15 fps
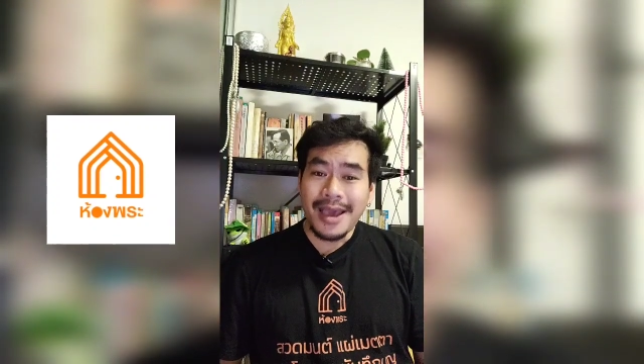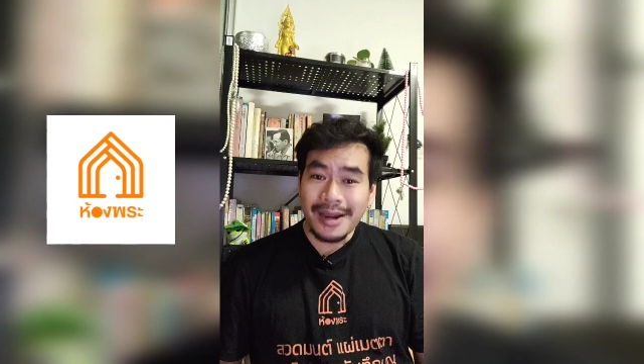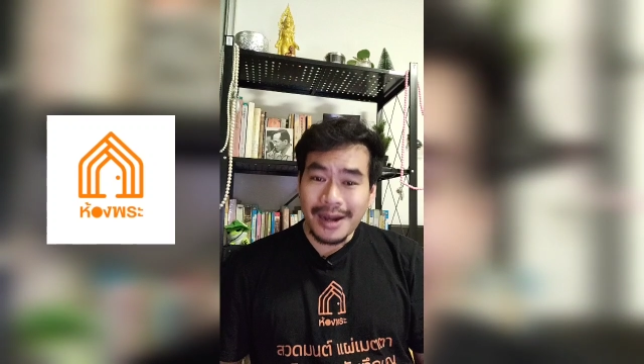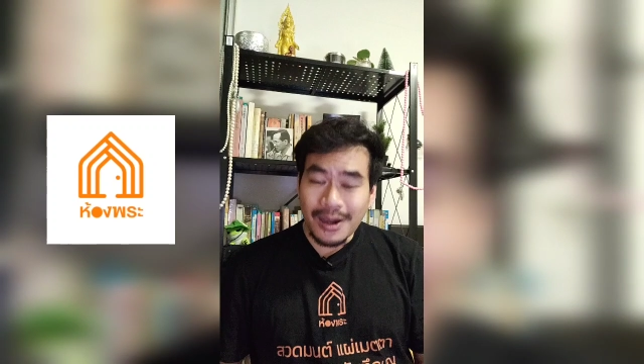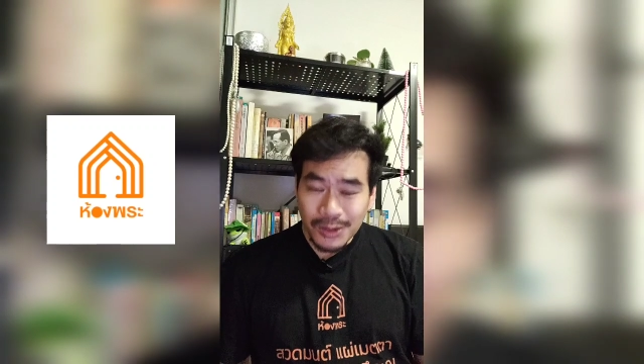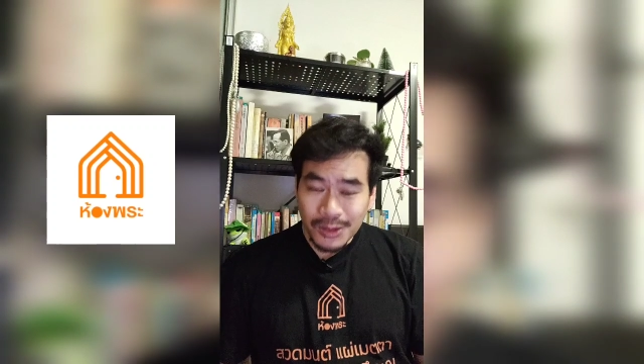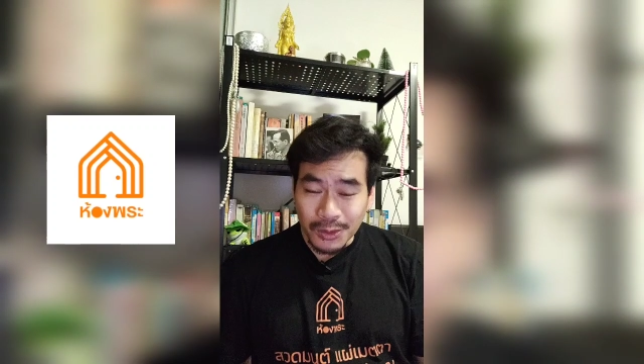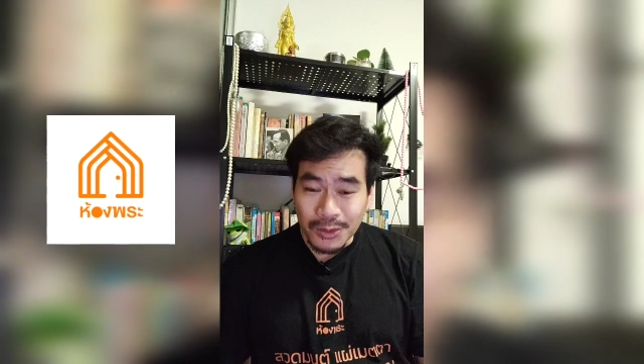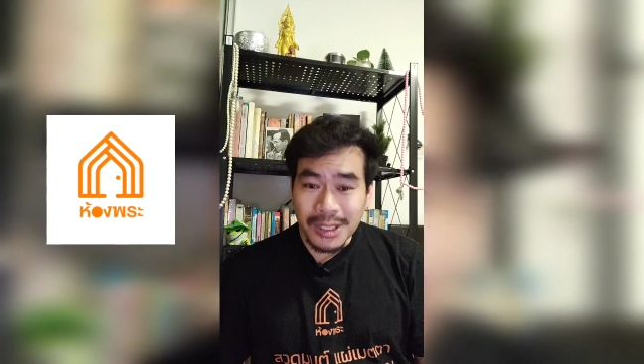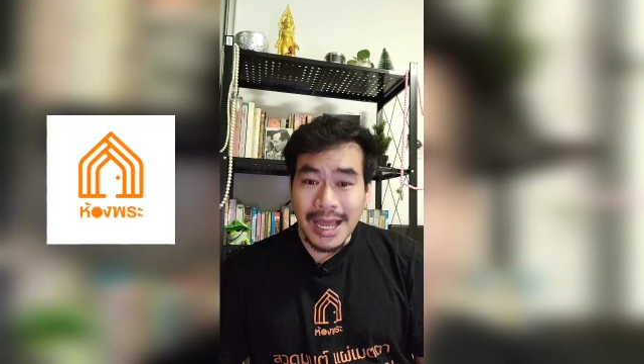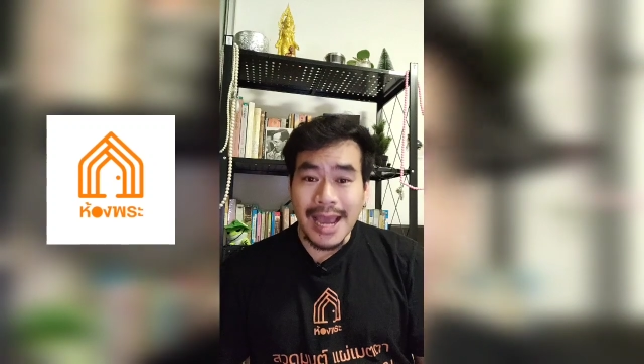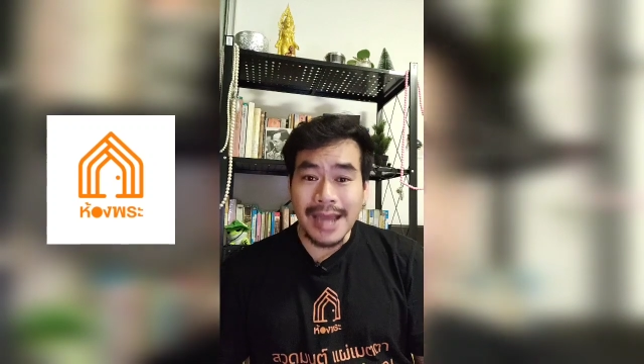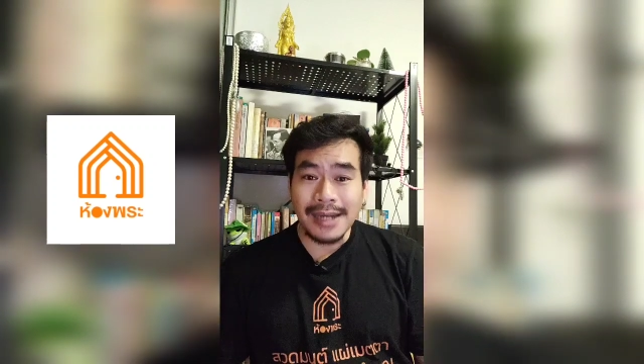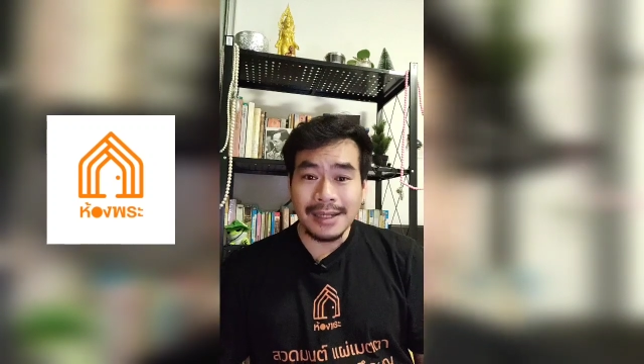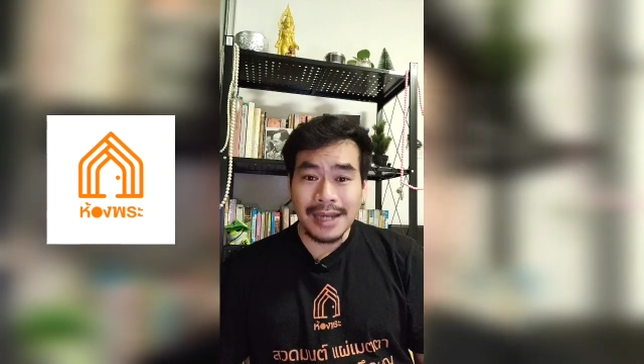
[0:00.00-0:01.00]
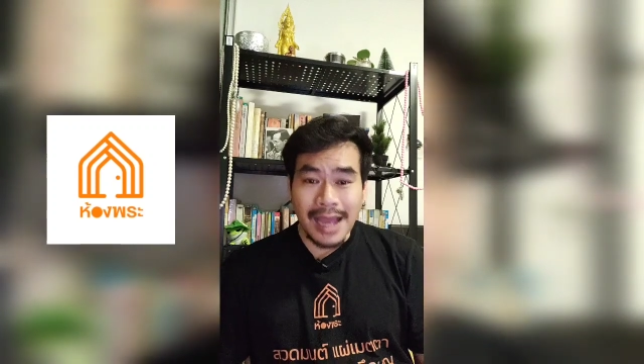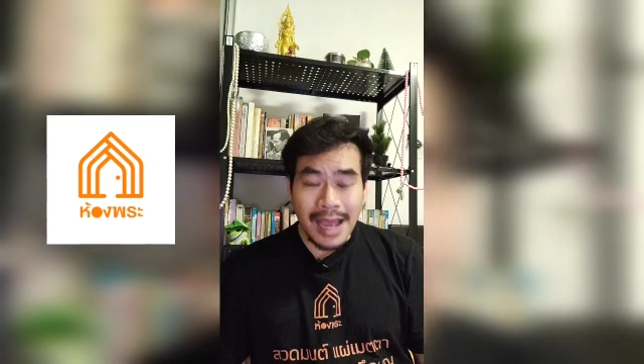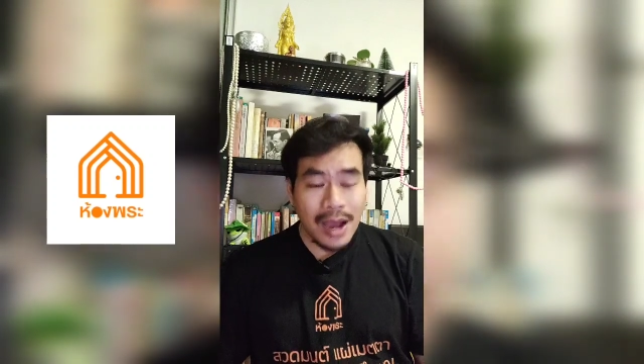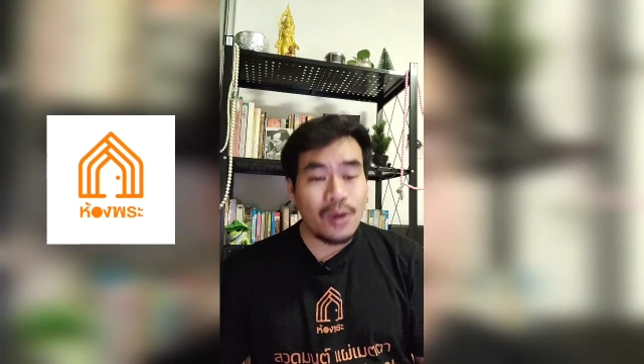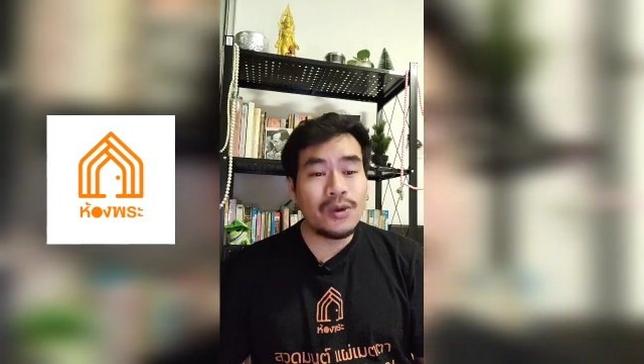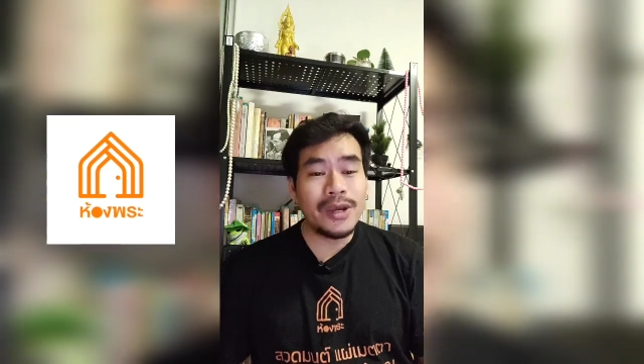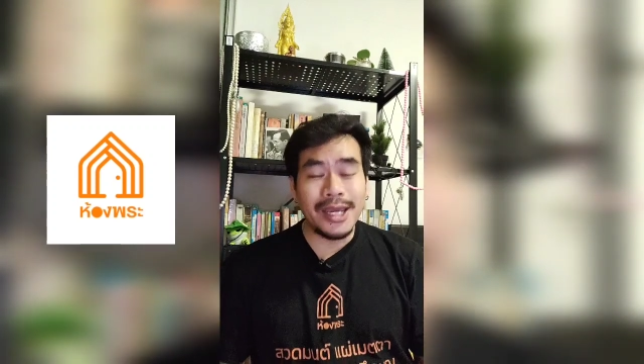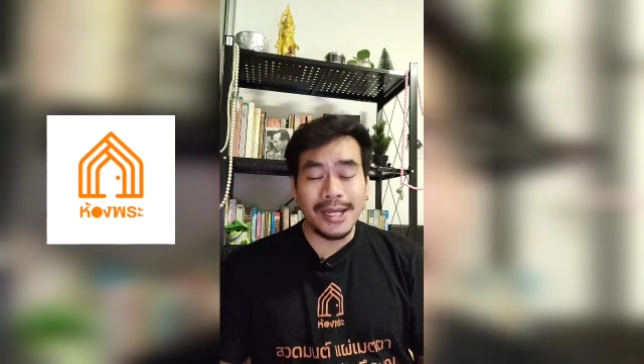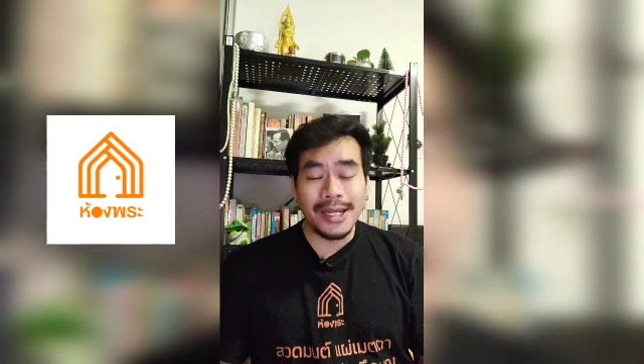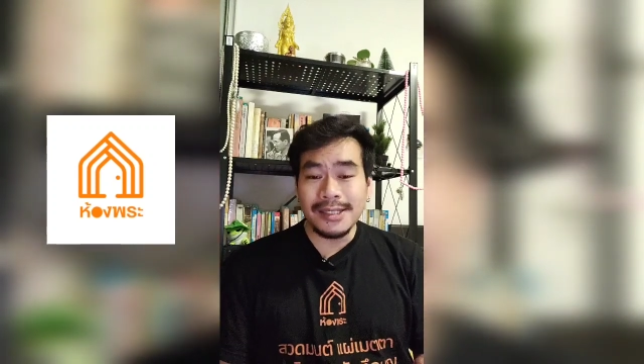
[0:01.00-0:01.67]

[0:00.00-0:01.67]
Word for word: แค่เราสงสารเขา